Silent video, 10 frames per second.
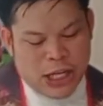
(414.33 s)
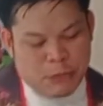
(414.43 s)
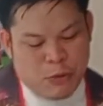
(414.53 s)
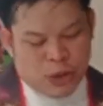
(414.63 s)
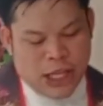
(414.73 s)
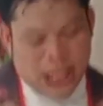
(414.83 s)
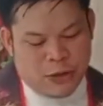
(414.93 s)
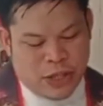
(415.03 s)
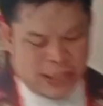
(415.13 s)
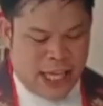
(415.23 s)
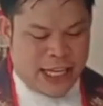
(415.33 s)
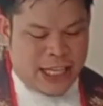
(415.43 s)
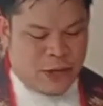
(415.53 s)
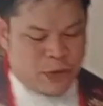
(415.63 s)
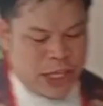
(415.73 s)
kalibutan ug
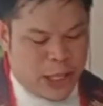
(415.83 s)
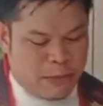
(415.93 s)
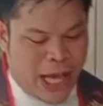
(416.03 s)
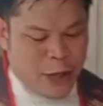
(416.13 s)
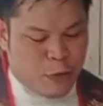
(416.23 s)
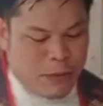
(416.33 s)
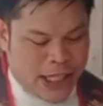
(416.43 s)
isangyaw kining maayong